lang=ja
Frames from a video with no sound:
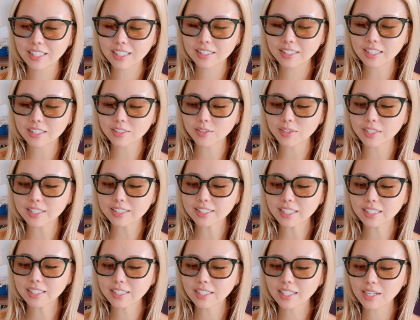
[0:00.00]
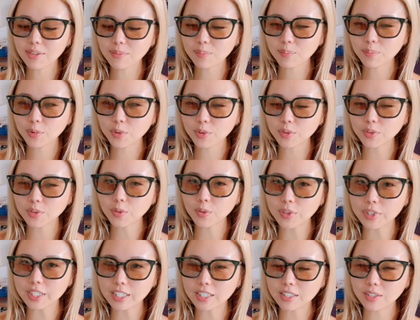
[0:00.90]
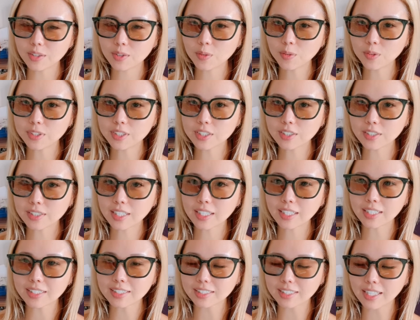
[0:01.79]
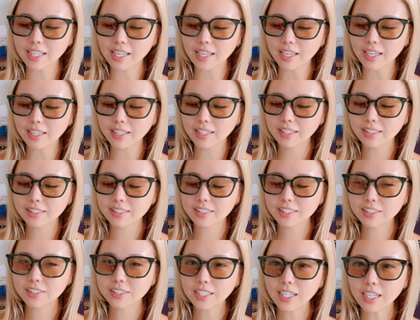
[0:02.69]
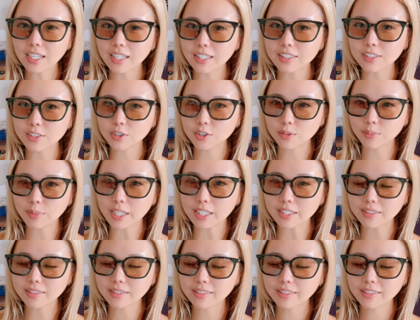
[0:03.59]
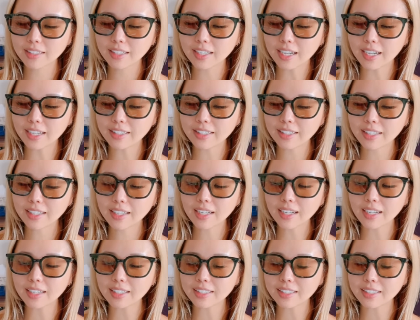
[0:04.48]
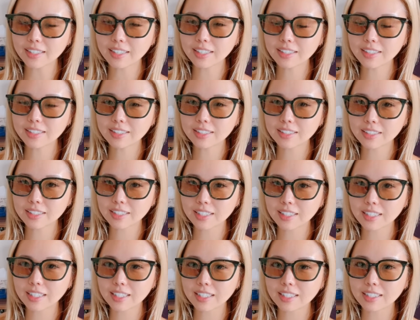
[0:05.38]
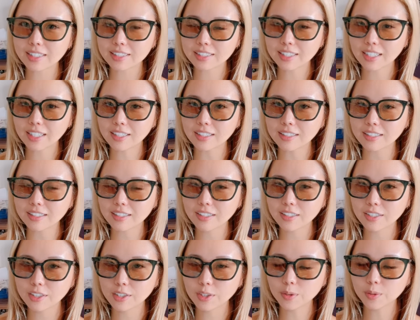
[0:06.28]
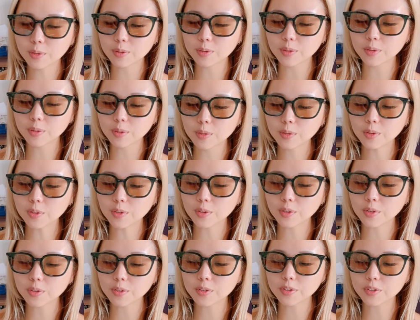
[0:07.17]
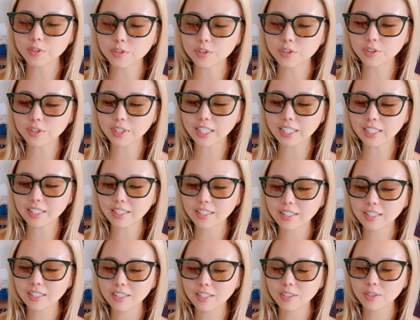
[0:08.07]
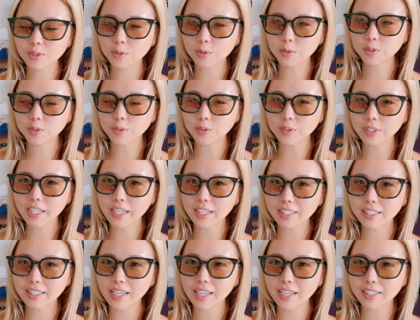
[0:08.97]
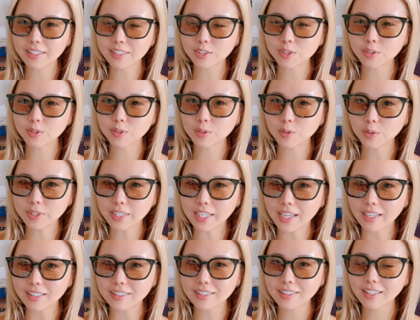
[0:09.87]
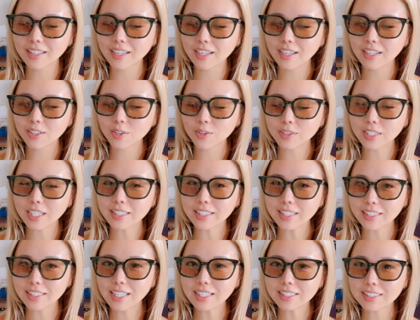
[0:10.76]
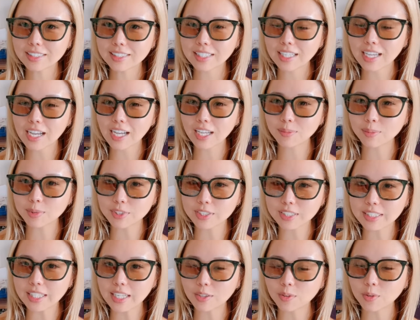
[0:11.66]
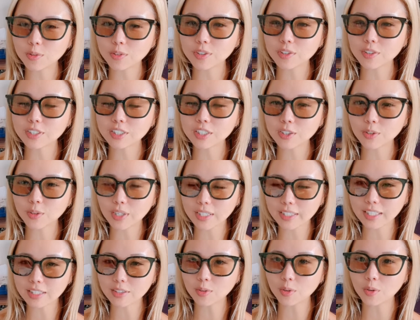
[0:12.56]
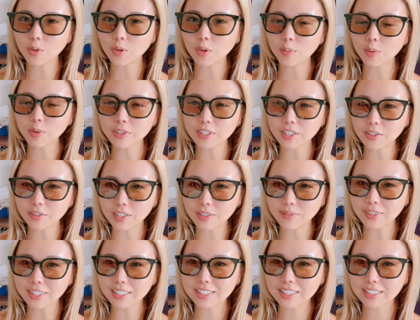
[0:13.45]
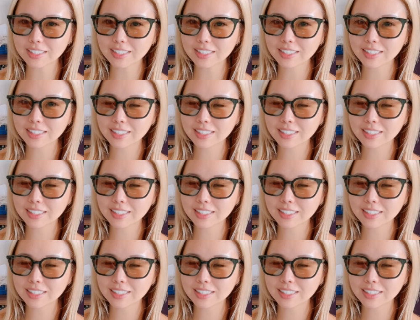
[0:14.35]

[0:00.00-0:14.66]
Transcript: なので、3連複の1等軸流しで、軸が10番、相手が1、2、3、4、5、12、6等で計15点。このあたりで資金配分して購入しようかなと思っております。